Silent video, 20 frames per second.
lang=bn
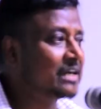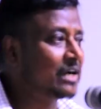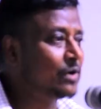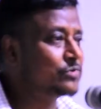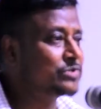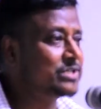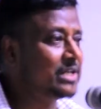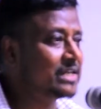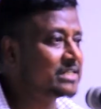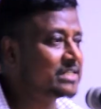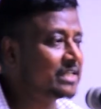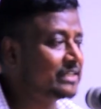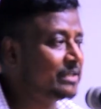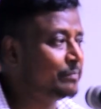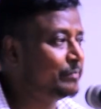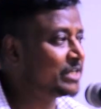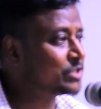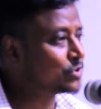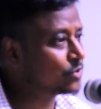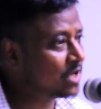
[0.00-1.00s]
কাউন্সিলর সাথে
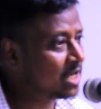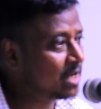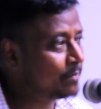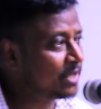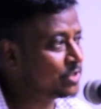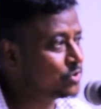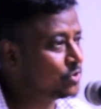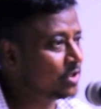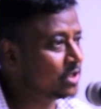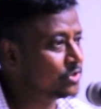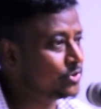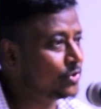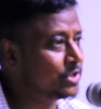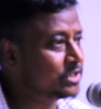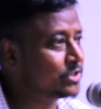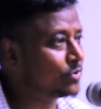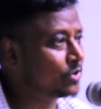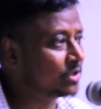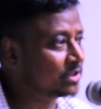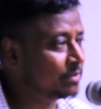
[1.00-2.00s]
বেশ কয়েকবার যোগাযোগ
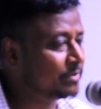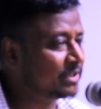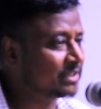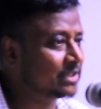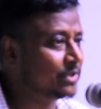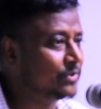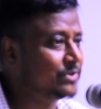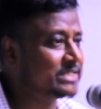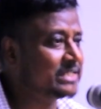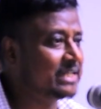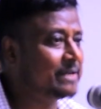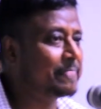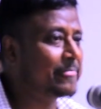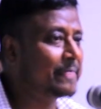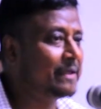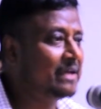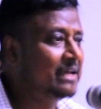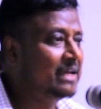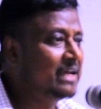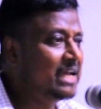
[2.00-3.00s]
হয়েছে কথাবার্তা হয়েছে
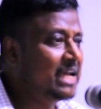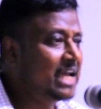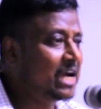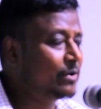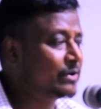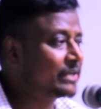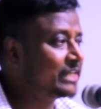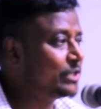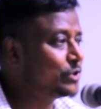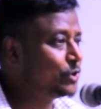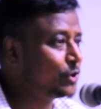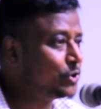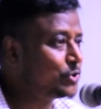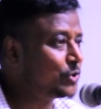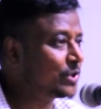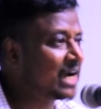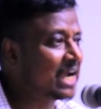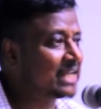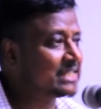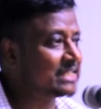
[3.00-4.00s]
এমন কিছু
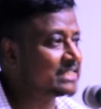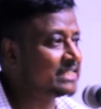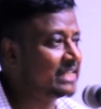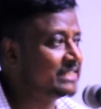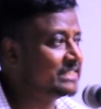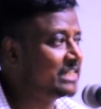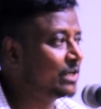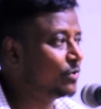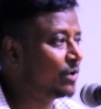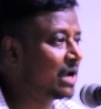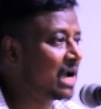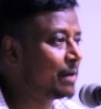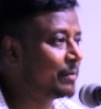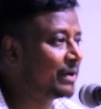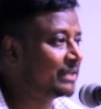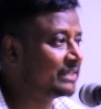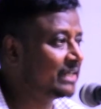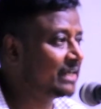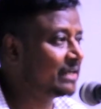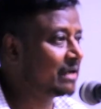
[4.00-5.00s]
কিছু কাজ আছে যেগুলো
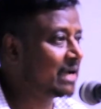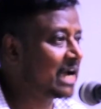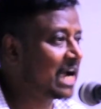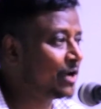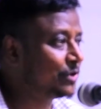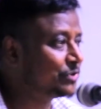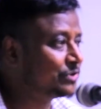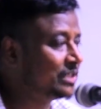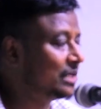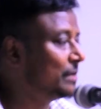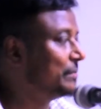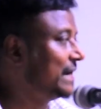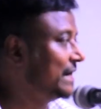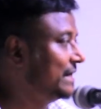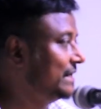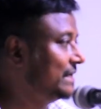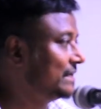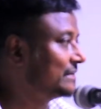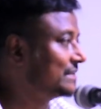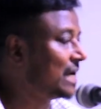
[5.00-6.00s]
আমাদের আয়ত্তের
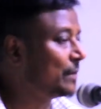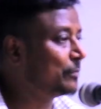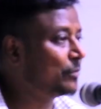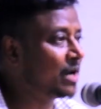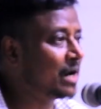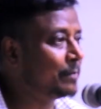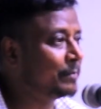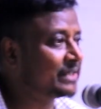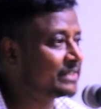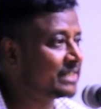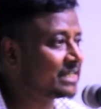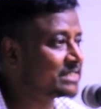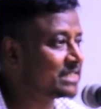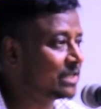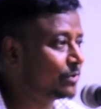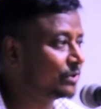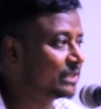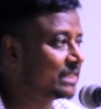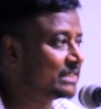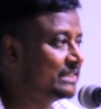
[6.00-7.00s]
বাহিরে তারপরে আমরা চেষ্টা
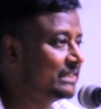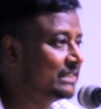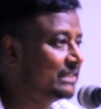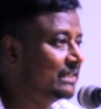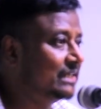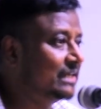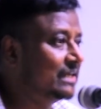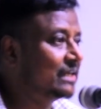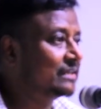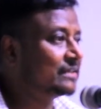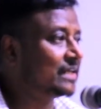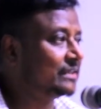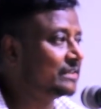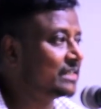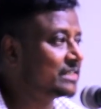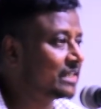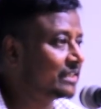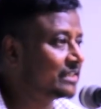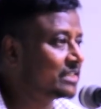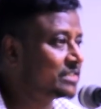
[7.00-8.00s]
করতেছি
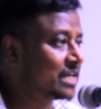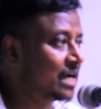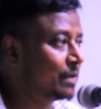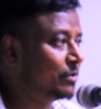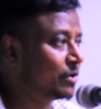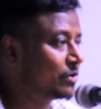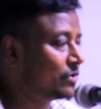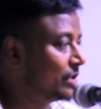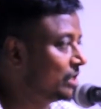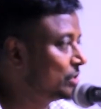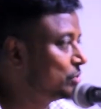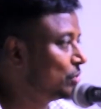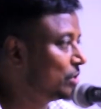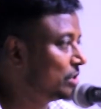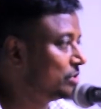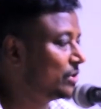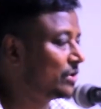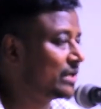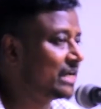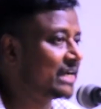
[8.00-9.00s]
তাদের সাথে সার্বক্ষণিক
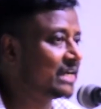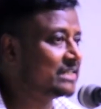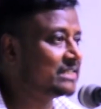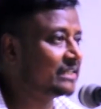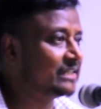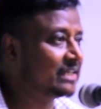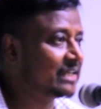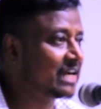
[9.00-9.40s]
যোগাযোগ রেখা যাতে